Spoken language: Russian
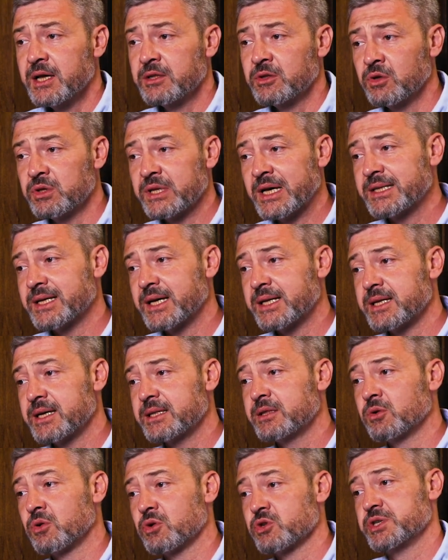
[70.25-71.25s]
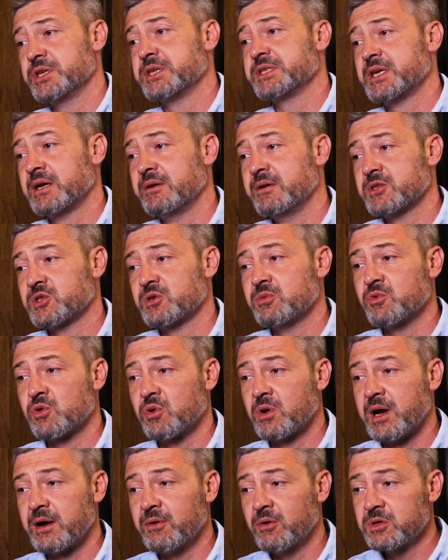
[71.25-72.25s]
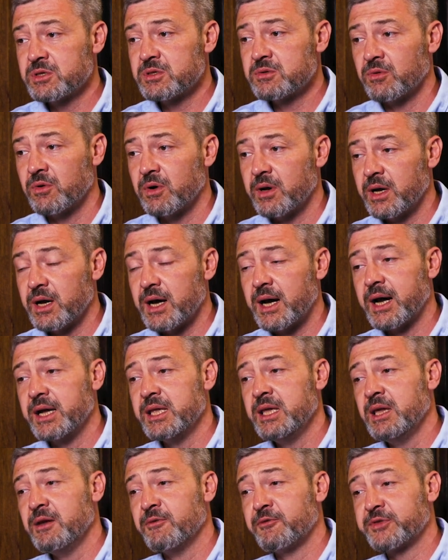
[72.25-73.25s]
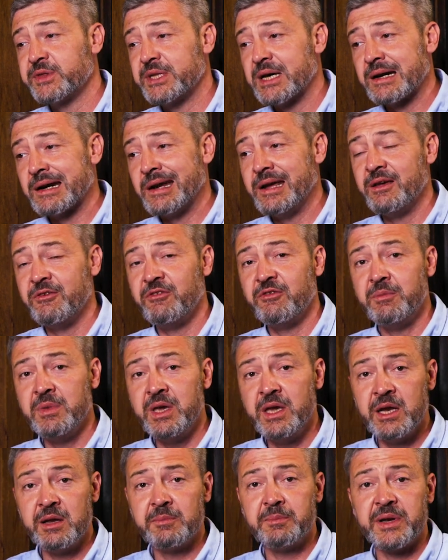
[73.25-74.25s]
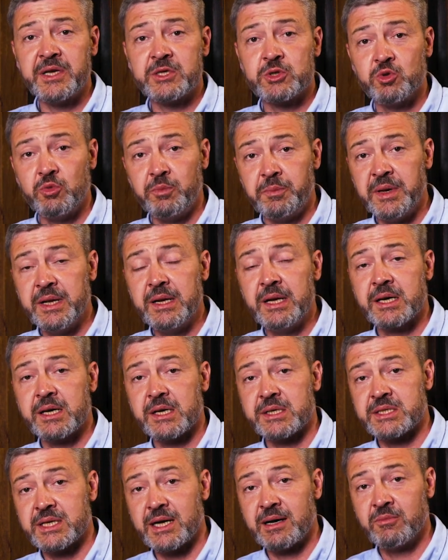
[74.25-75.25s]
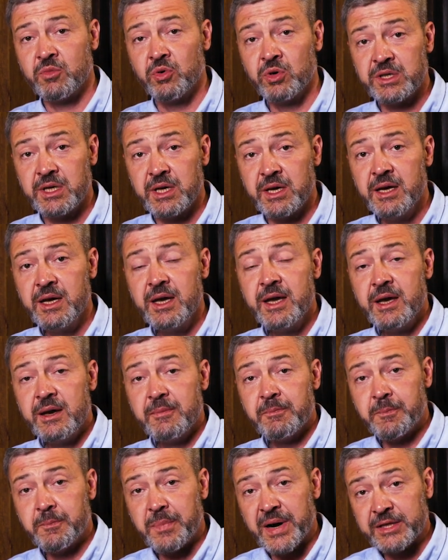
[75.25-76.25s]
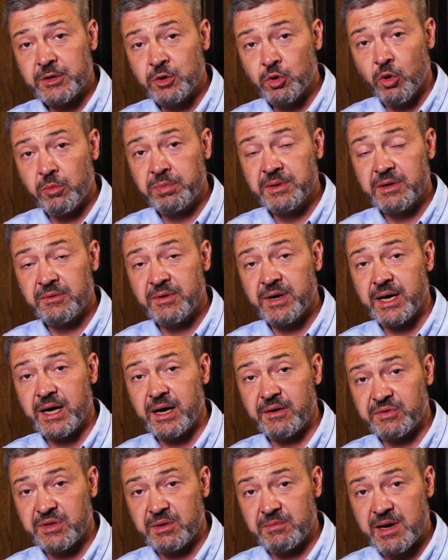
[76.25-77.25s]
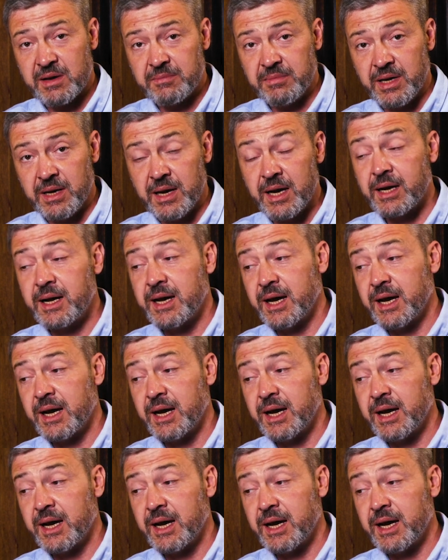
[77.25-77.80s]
но надо отдать должное советскому руководству, они вторые в мире приступили к разработке подобного автомобиля.